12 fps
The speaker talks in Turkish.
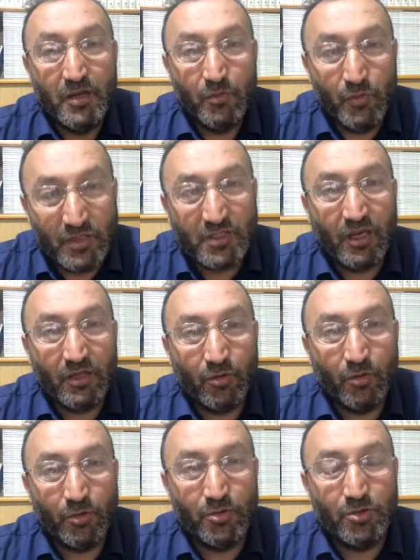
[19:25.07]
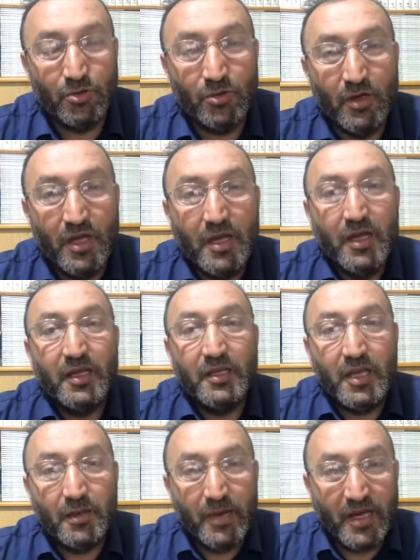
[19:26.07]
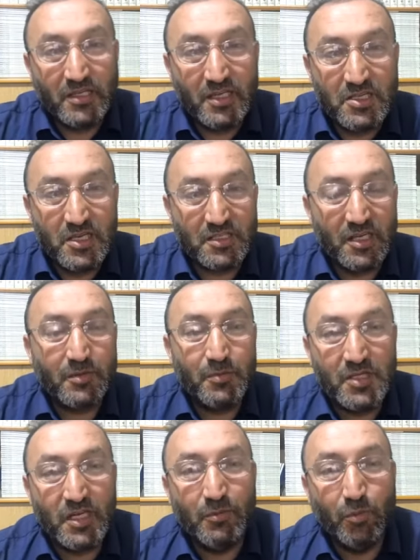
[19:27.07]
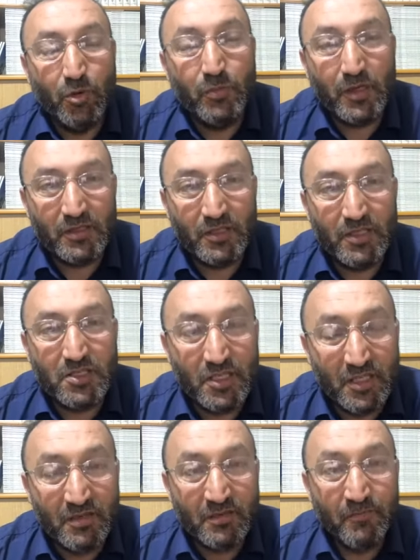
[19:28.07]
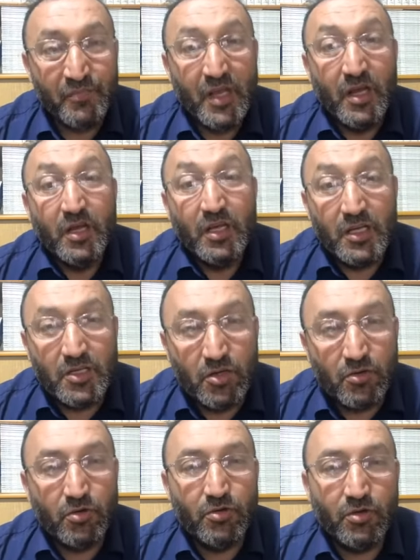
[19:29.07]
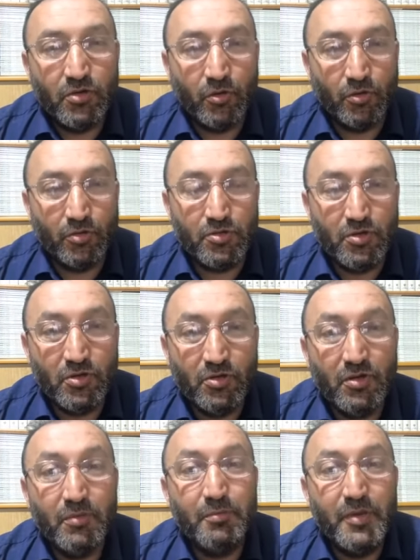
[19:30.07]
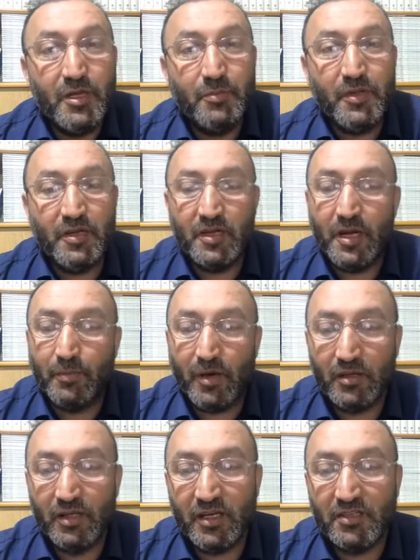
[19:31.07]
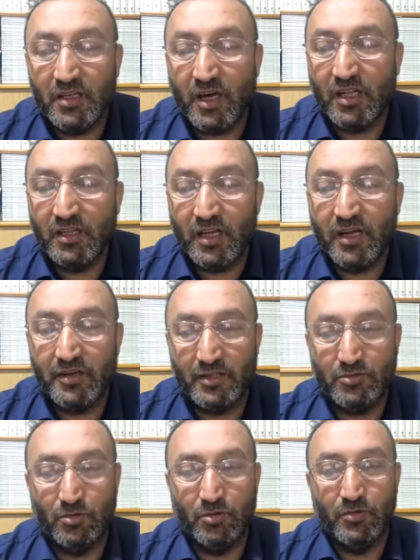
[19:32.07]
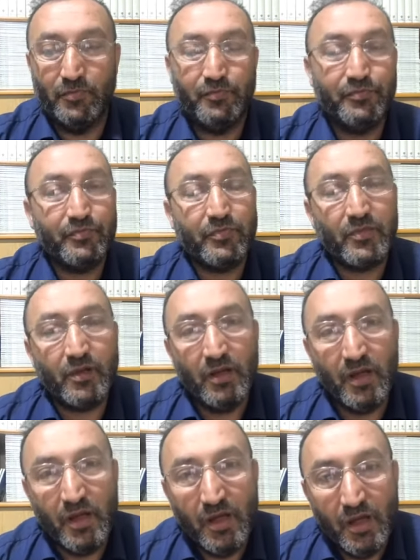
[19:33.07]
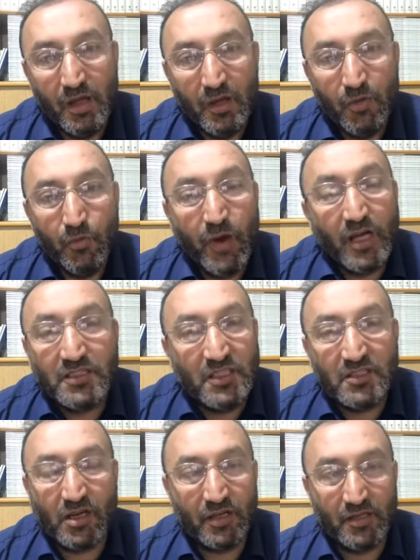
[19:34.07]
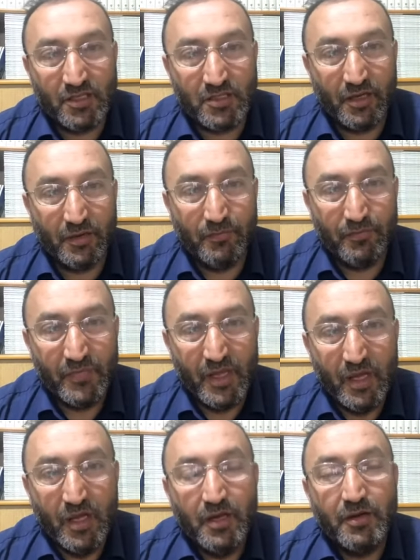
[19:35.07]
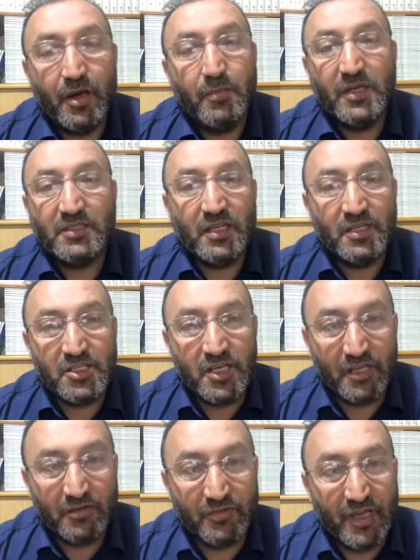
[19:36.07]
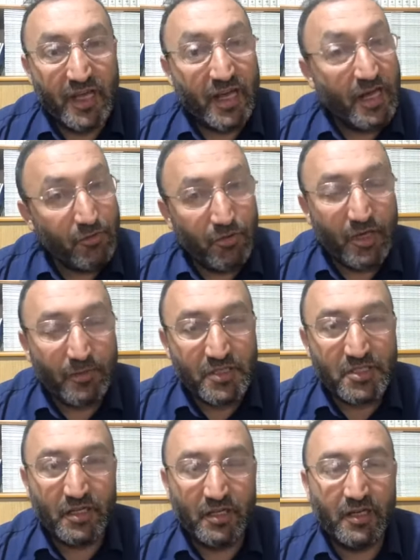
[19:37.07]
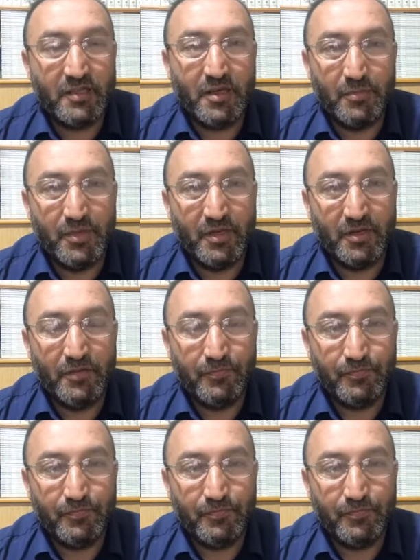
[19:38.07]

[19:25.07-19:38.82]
Visal orucu. Yemek içecek bir şey bulmadığı için iki günlük orucu birbirine bağlardı Allah Resulü. Ve aziz kardeşlerim, Ramazan-ı Şerif'te en önemli şeylerden biri,